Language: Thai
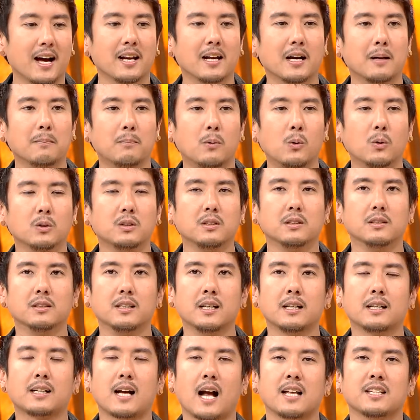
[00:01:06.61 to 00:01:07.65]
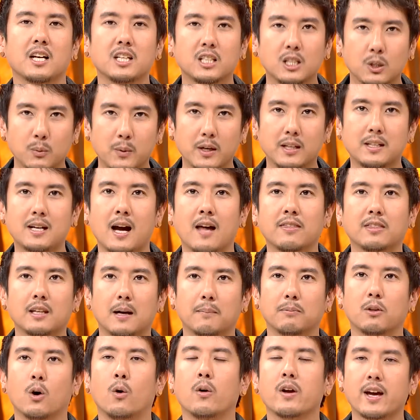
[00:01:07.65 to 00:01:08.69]
นะครับรบพูดถึงเรื่องการใช้ชีวิตการเติ
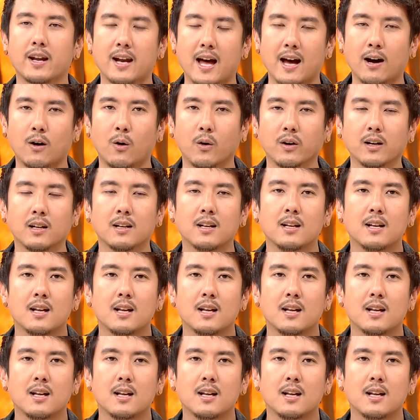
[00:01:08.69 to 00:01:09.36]
บโตในอนาคต